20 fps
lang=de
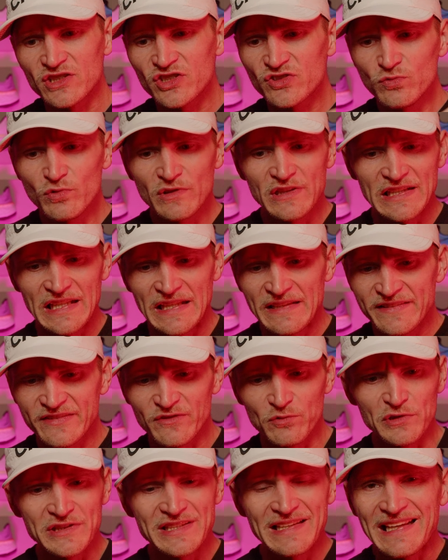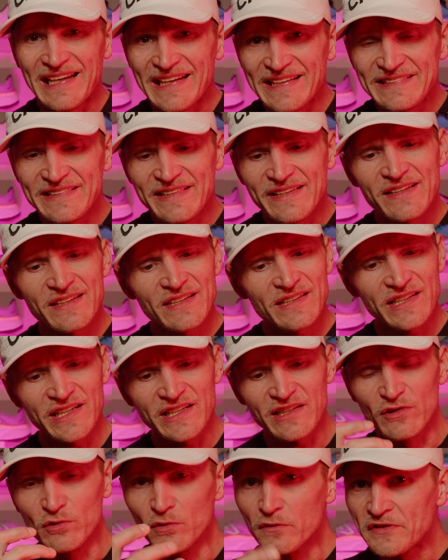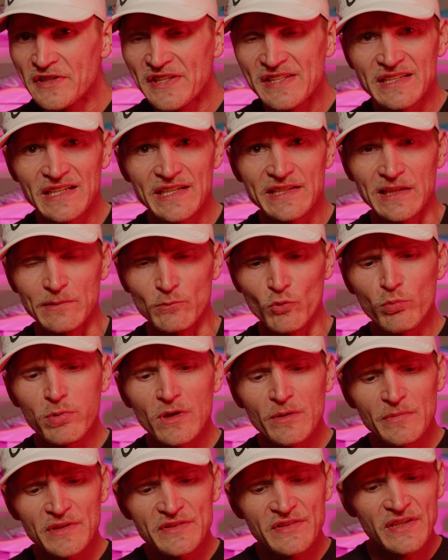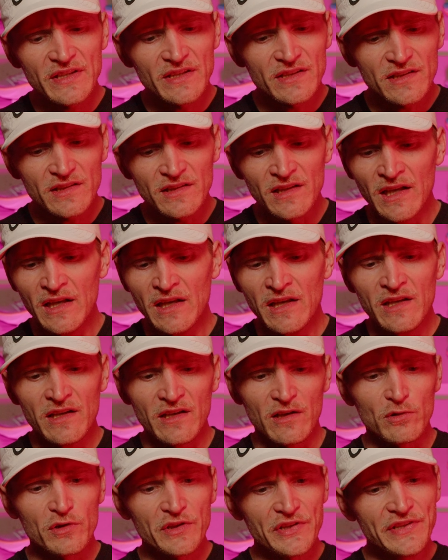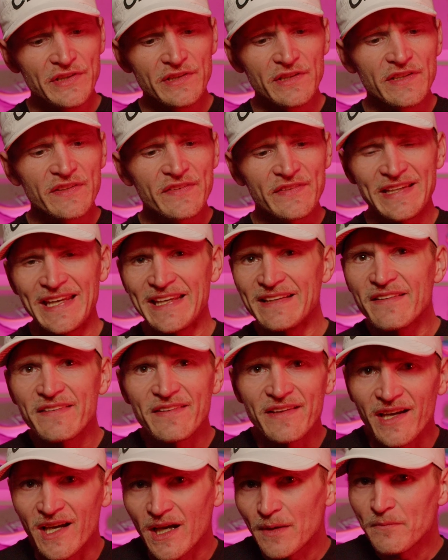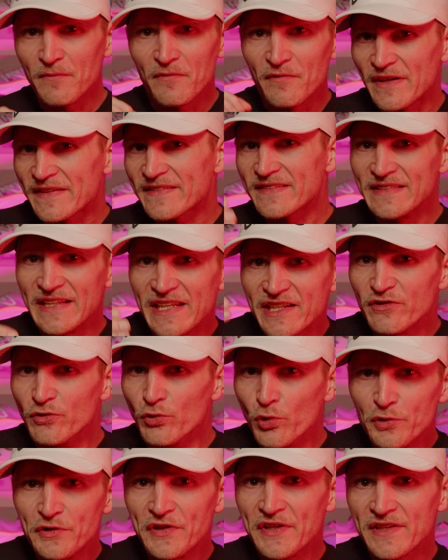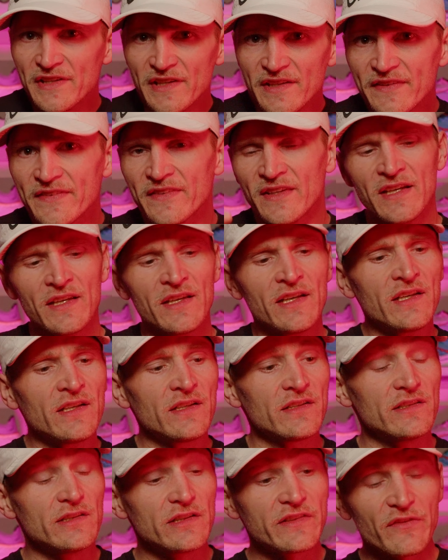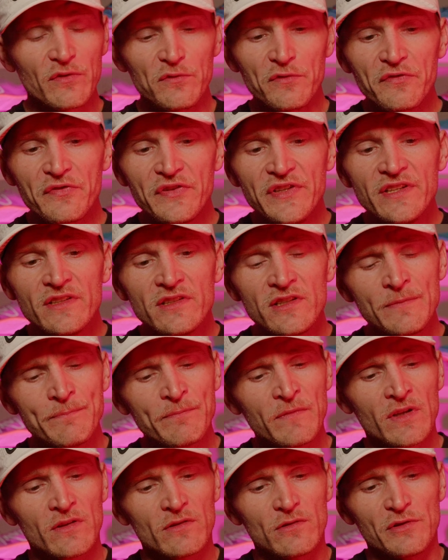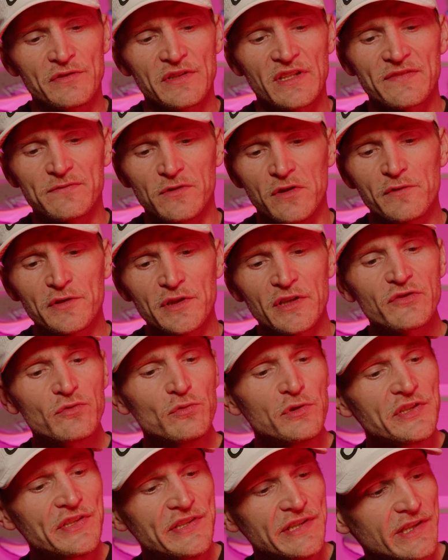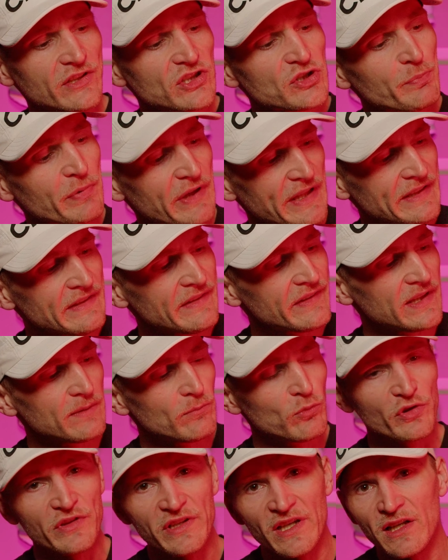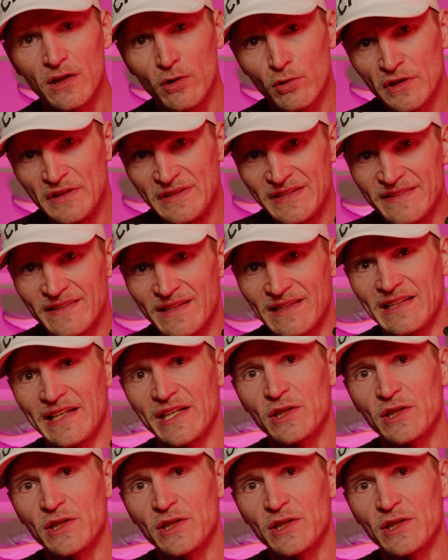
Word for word: Der Schuh glänzt durch Leichtigkeit, Luftigkeit im Obermaterial. Auch hier ist jedes Gramm, was nicht nötig ist, äh, zu viel. Und das wollen wir natürlich hier entsprechend dem Modell auch in dieser